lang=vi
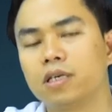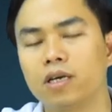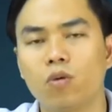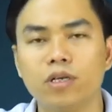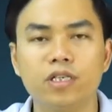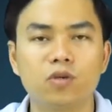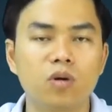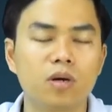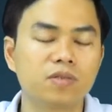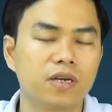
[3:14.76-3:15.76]
cái quá trình
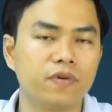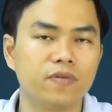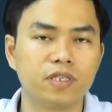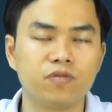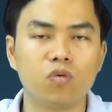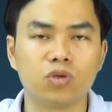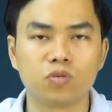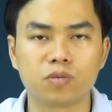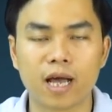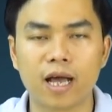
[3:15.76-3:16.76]
cung cấp sản phẩm và dịch vụ của
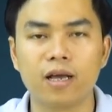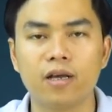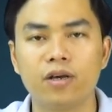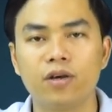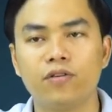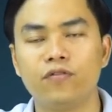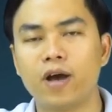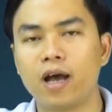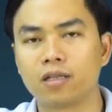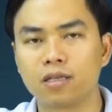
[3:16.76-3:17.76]
chúng ta
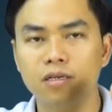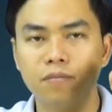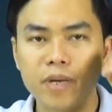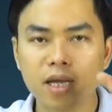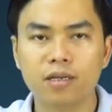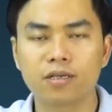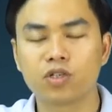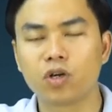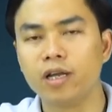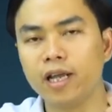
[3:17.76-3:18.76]
và từ biết
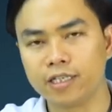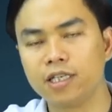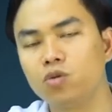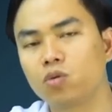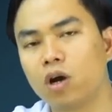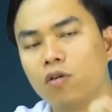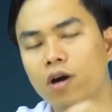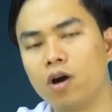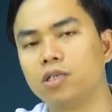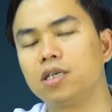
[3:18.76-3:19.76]
cho đến nảy sinh nhu cầu
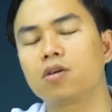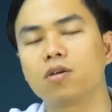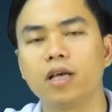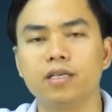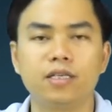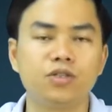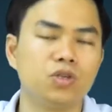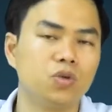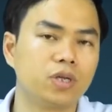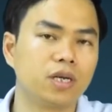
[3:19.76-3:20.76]
và họ rất có thể sẽ
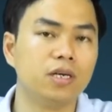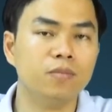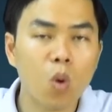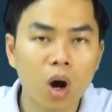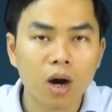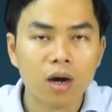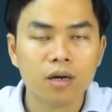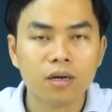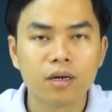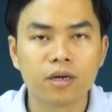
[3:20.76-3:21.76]
chuyển đổi thành người mua
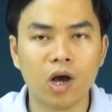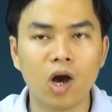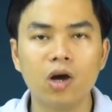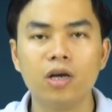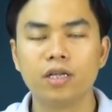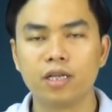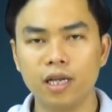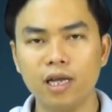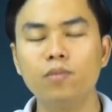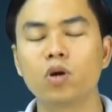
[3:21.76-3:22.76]
đó thì
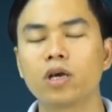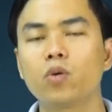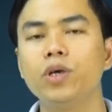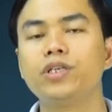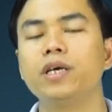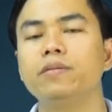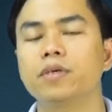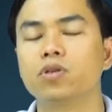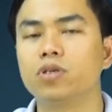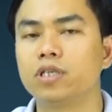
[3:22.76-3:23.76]
đấy là một cái quy trình
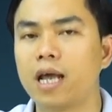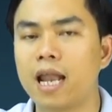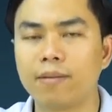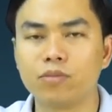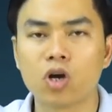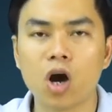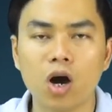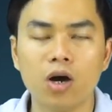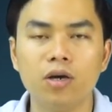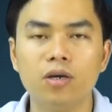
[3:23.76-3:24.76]
mà tôi sẽ làm cho
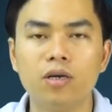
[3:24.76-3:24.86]
họ